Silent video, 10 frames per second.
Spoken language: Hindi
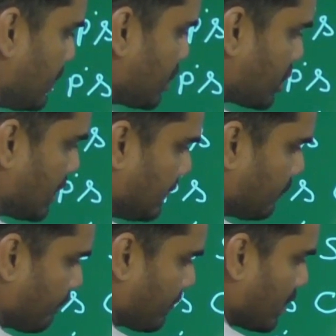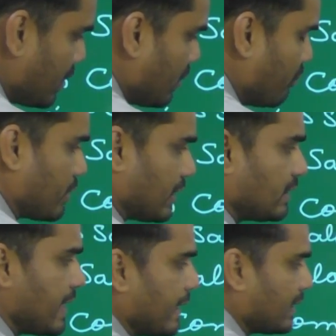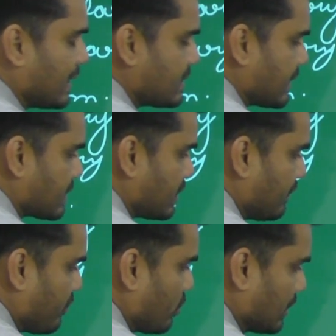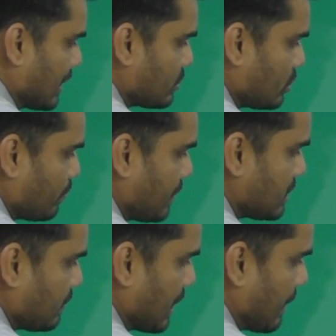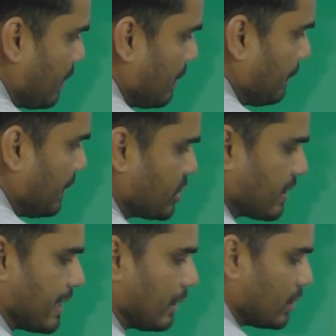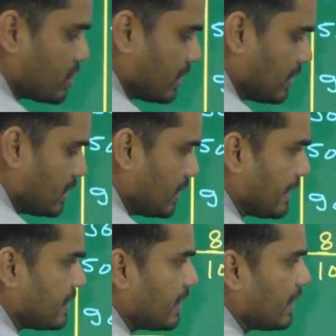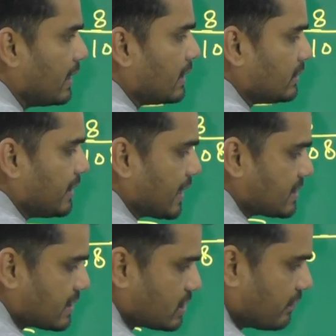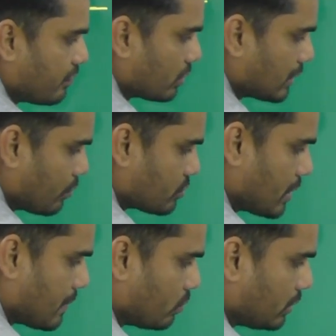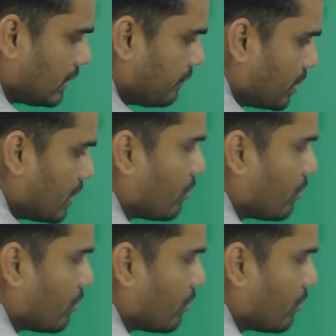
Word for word: कमीशन वो कितना आया था सिक्सटी फोर थाउजेंड रुपीज़ अभी मैंने पीछे कैलकुलेशन की थी देखिए ये रहा सिक्सटी फोर थाउजेंड अमाउंट